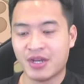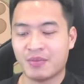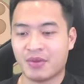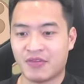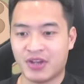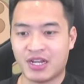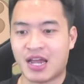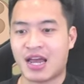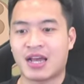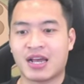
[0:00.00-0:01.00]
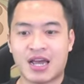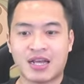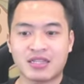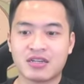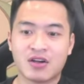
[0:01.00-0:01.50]
Bởi vì là
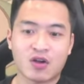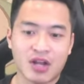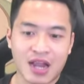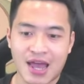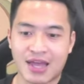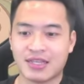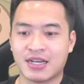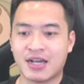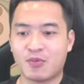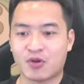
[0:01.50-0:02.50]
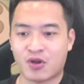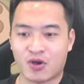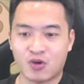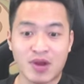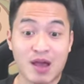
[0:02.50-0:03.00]
các tướng còn lại thì cấp của nó
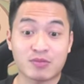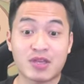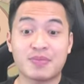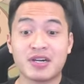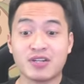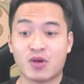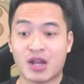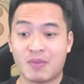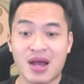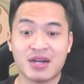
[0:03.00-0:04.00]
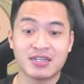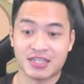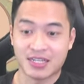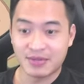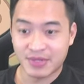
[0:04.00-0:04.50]
lúc nào cũng thấp hơn hoặc là bằng người Thỉnh
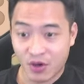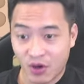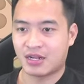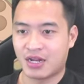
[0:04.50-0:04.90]
Kinh mà thôi.